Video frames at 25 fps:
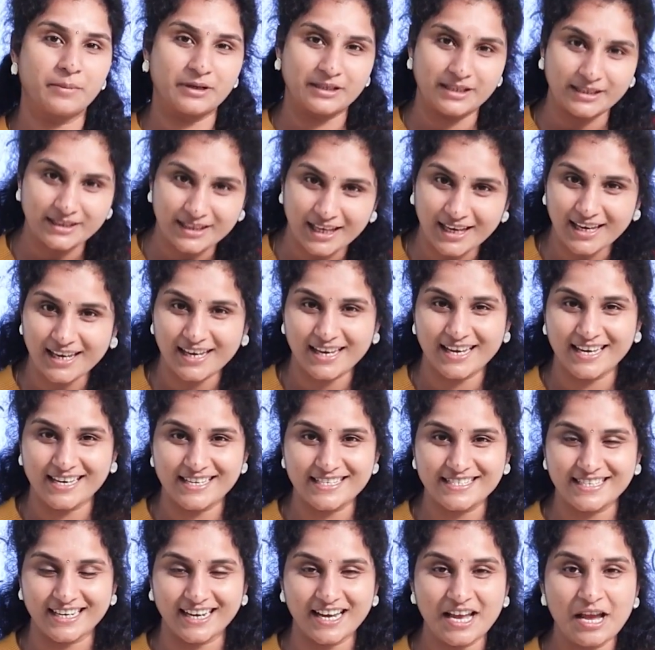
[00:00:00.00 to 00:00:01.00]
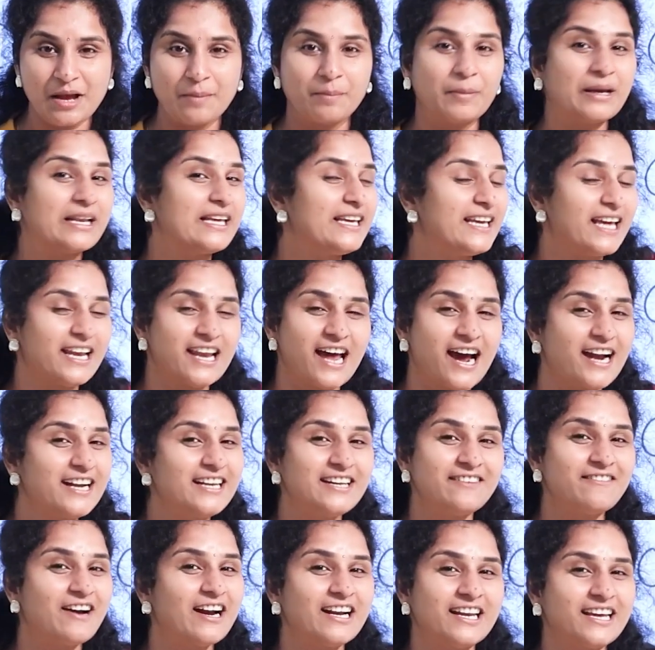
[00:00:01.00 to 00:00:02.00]
బట్ ద థింగ్ ఈజ్ మరి
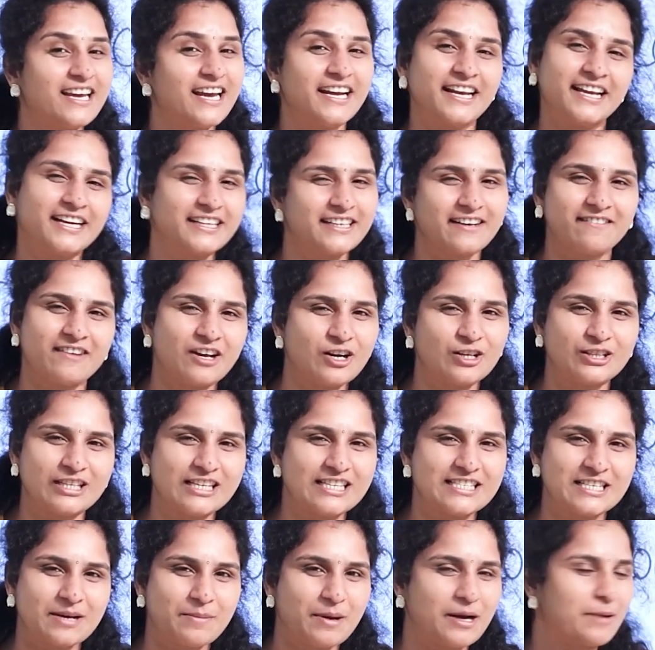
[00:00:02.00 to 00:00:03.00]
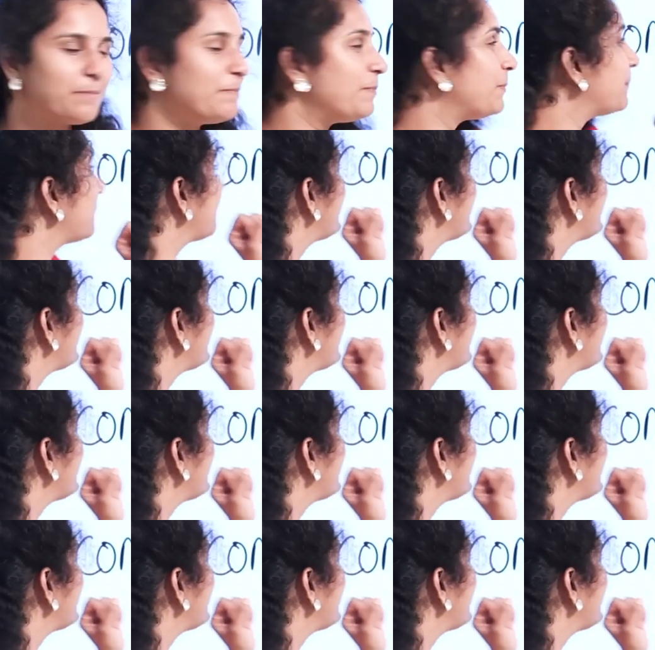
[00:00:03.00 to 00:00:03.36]
ఎలాంటి వాటికి ఎడిక్ట్ అవ్వాలో తెలుసా మనం